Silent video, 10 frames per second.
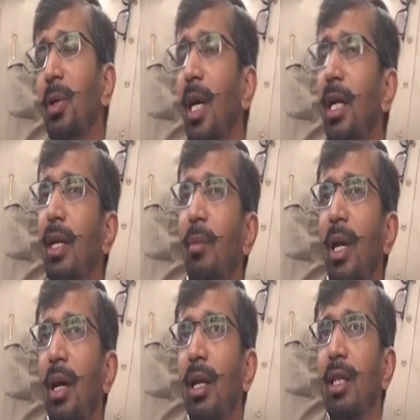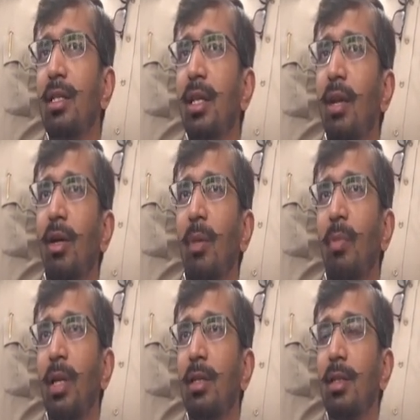అన్ని మన అన్ని జిల్లాలో
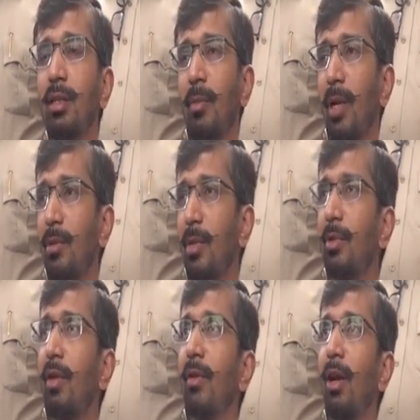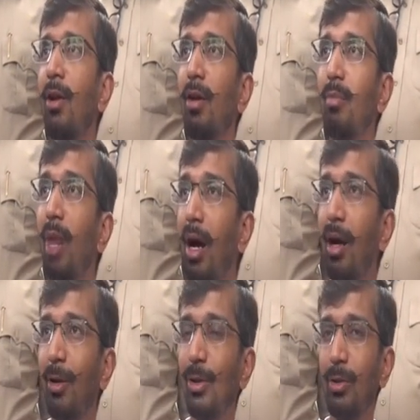కంపేర్ చేస్తే మనం చెప్తాం వీఆర్ నాట్
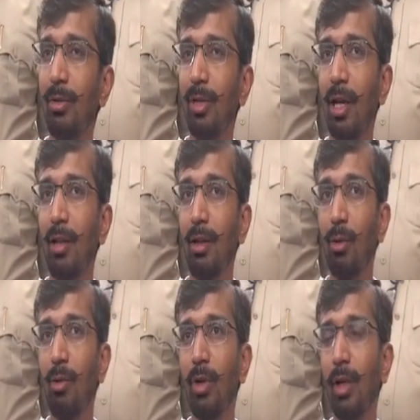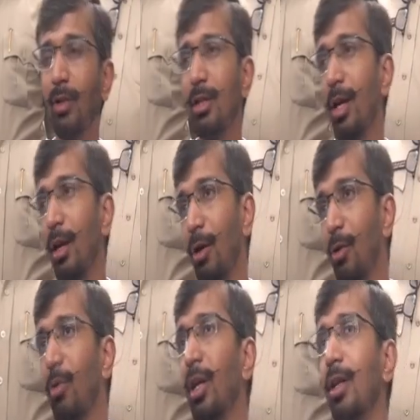బ్యాడ్ ఆల్సో చాలా తక్కువ కూడా లేదు చాలా
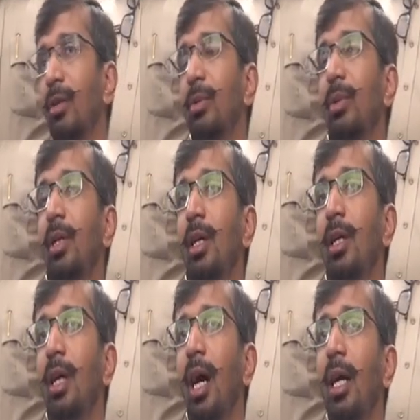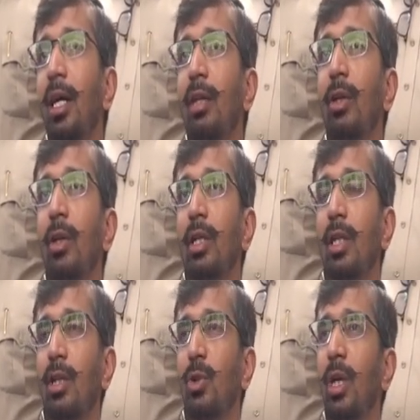ఎక్కువ కూడా లేదు అంటే ఇందులో
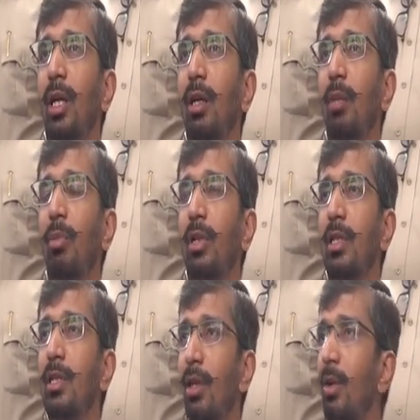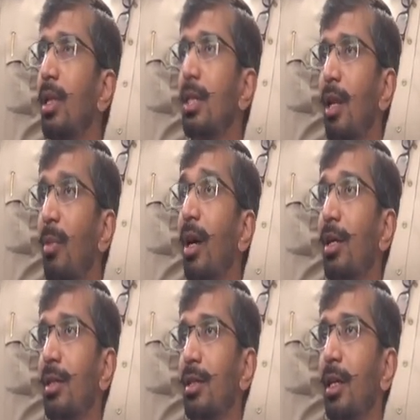ఈసారి చూడండి ప్రొసీజర్లోనే చాలా బాగా
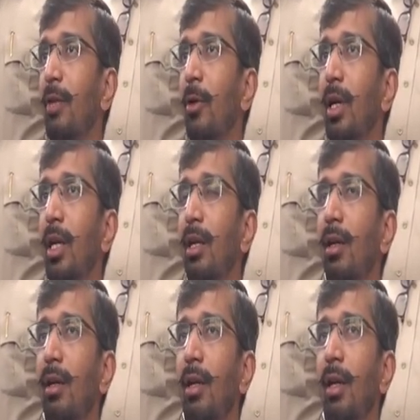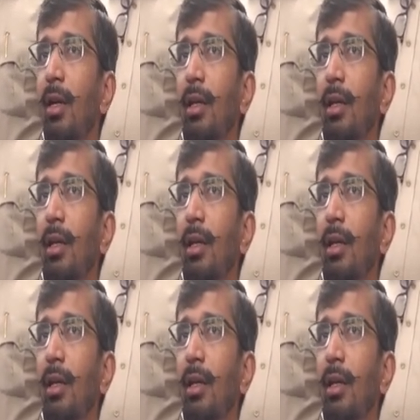చేశారు ఒకటి ఏంటంటే